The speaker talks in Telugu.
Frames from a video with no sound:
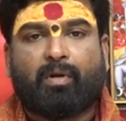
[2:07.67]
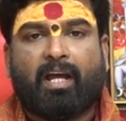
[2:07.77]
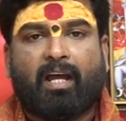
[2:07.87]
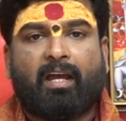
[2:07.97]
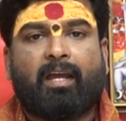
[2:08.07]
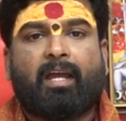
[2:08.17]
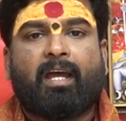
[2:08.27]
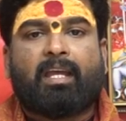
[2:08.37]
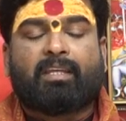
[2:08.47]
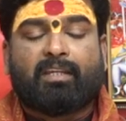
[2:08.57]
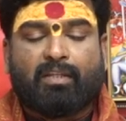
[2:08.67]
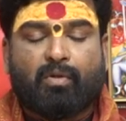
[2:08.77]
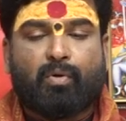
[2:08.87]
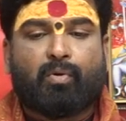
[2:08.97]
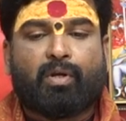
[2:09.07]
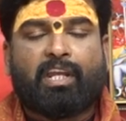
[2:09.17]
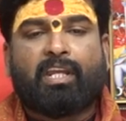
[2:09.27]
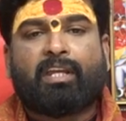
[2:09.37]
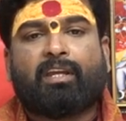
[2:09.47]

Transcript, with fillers: కూడా ఎదుర్కొని